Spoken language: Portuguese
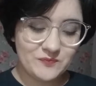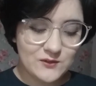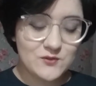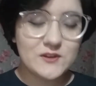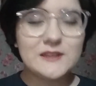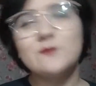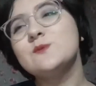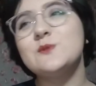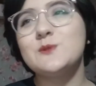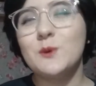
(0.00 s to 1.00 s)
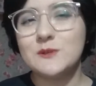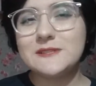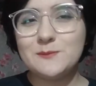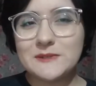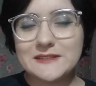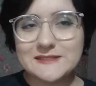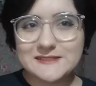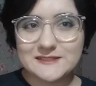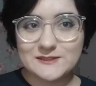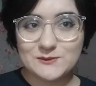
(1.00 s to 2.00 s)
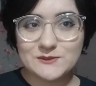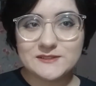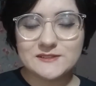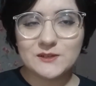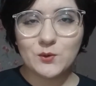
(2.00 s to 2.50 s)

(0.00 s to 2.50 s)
Eu devia ter uns 12 para 13 anos,